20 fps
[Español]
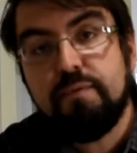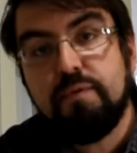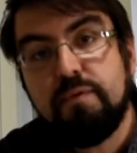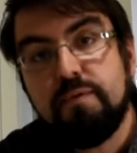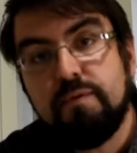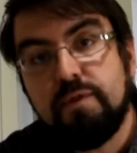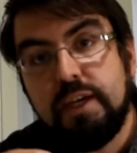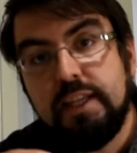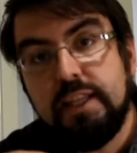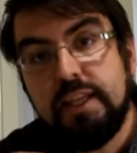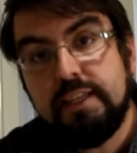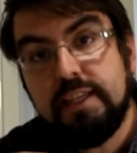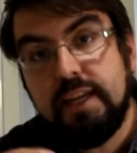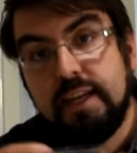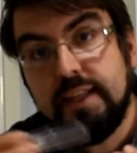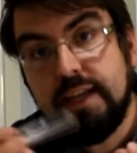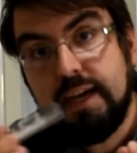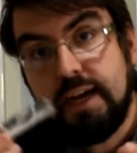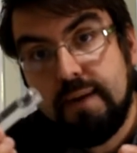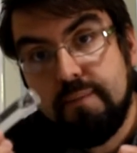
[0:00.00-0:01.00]
burbujitas, si
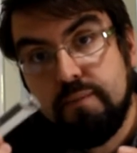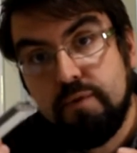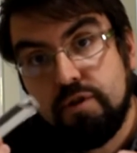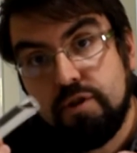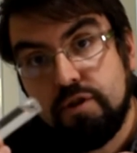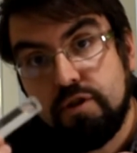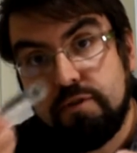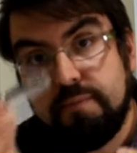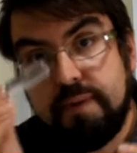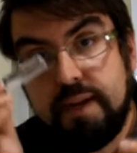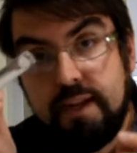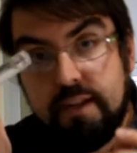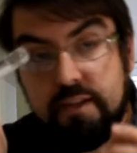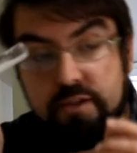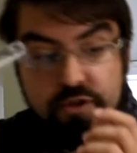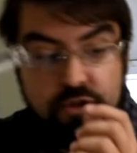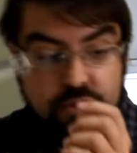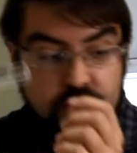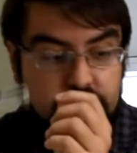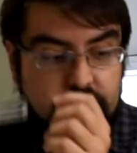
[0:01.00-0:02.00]
las dejamos, nos van a
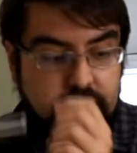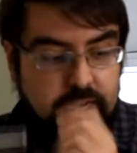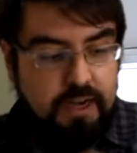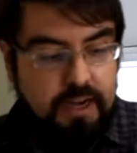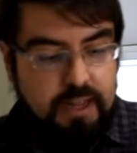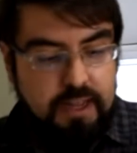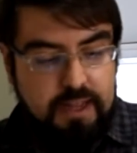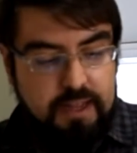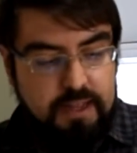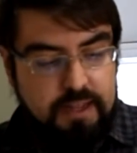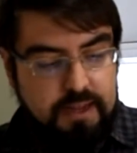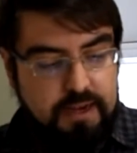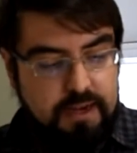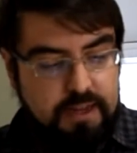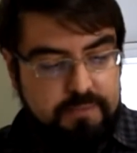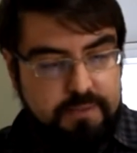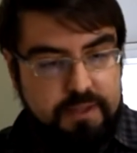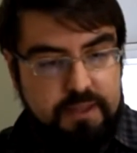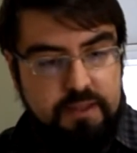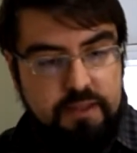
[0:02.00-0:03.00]
distorsionar
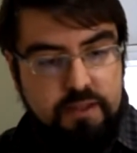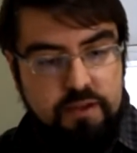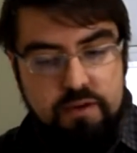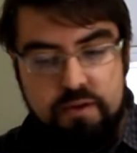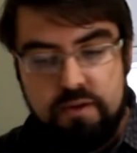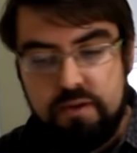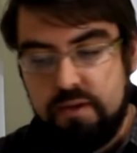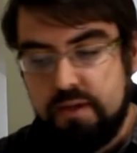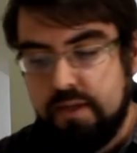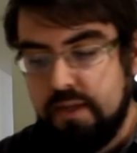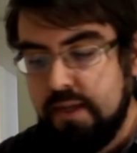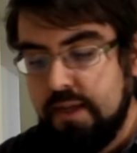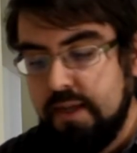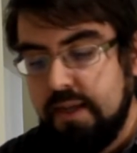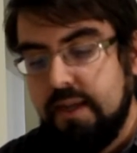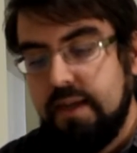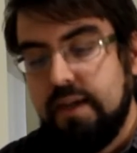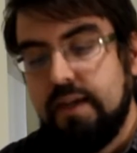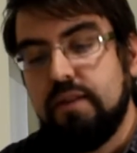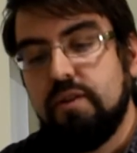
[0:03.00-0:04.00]
la, medición.
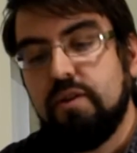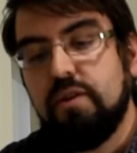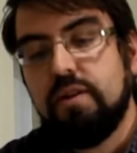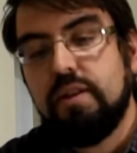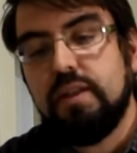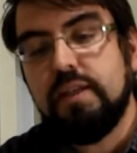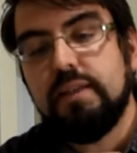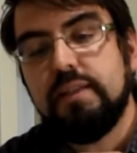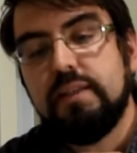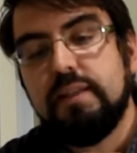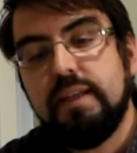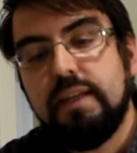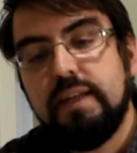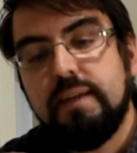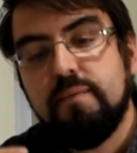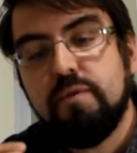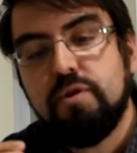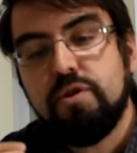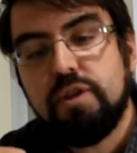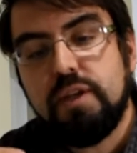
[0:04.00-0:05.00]
Entonces,
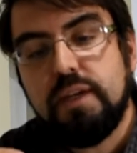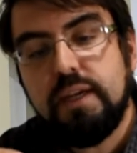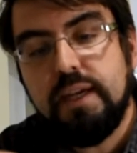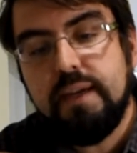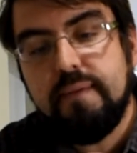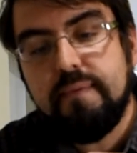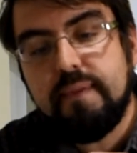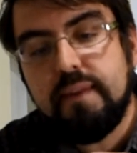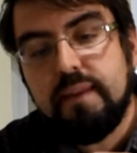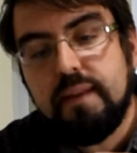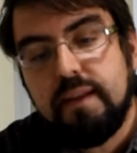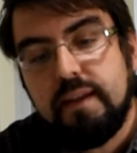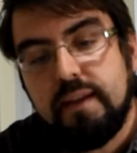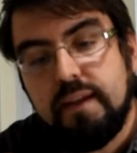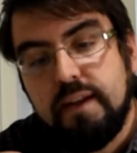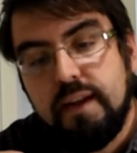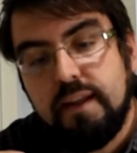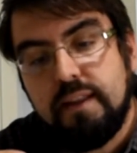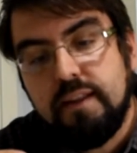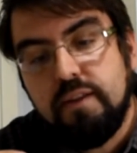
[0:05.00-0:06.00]
tenemos que
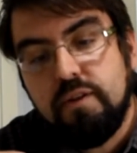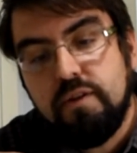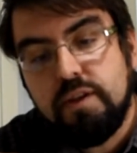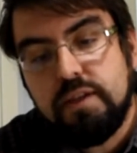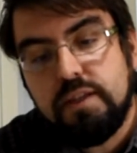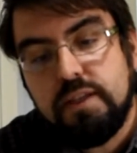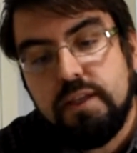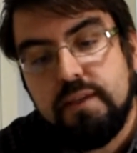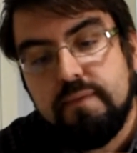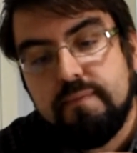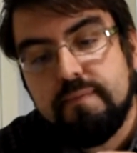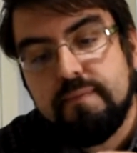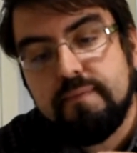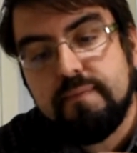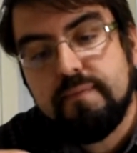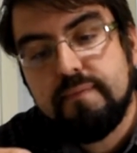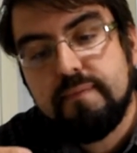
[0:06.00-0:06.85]
ir haciendo así,